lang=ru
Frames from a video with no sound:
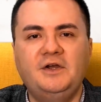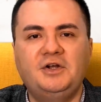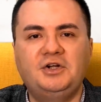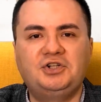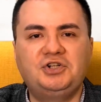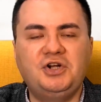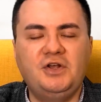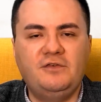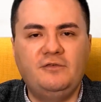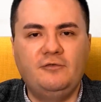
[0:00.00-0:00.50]

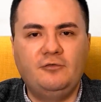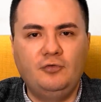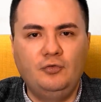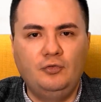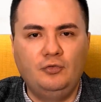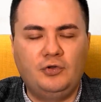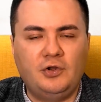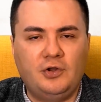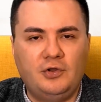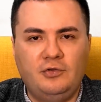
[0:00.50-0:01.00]
жизнь
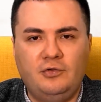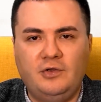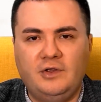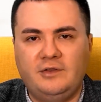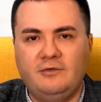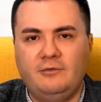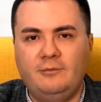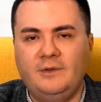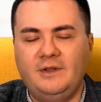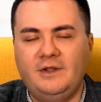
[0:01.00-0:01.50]
внутреннюю
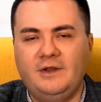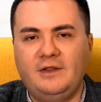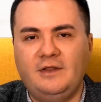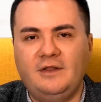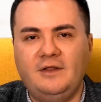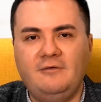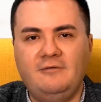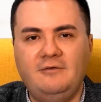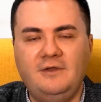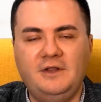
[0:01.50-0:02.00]
этого
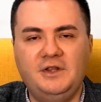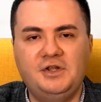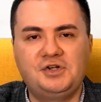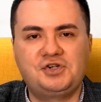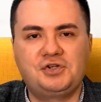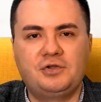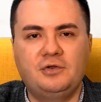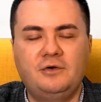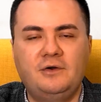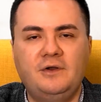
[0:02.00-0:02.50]
медресе, видно,
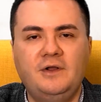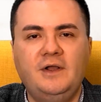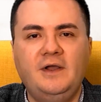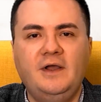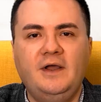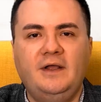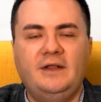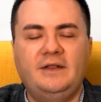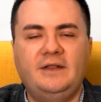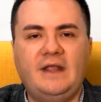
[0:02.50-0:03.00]
что
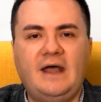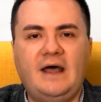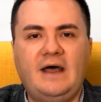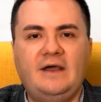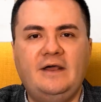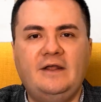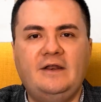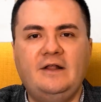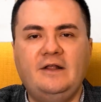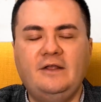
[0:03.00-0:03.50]

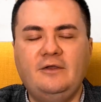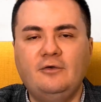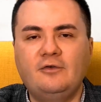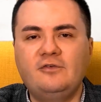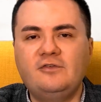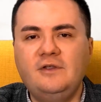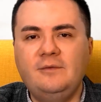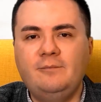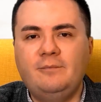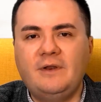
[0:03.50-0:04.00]
на
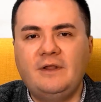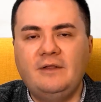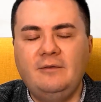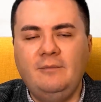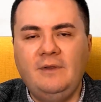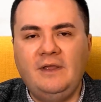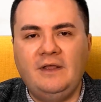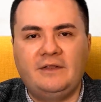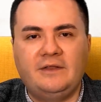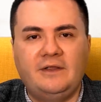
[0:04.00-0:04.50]
религиозные
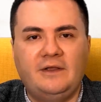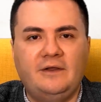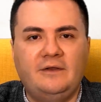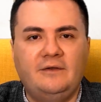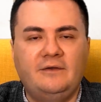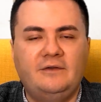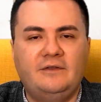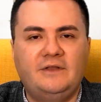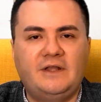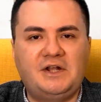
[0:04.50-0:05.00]
предметы
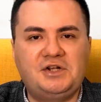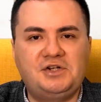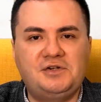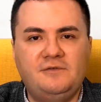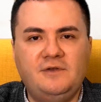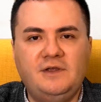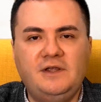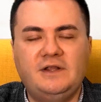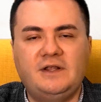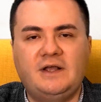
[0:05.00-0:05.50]

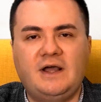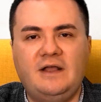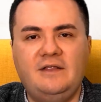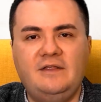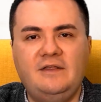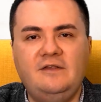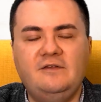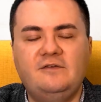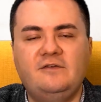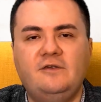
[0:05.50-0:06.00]
таджвид,
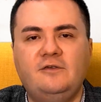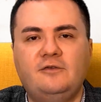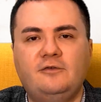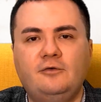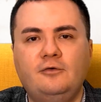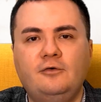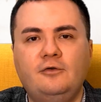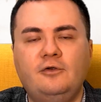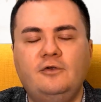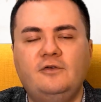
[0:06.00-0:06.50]
хадисы,
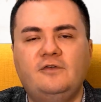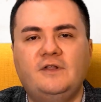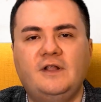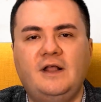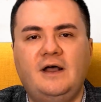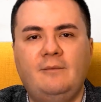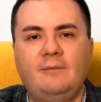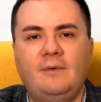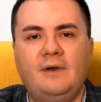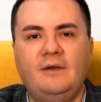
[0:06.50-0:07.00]
историю
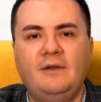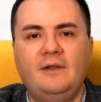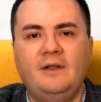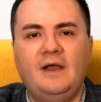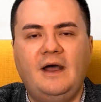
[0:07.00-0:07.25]
ислама,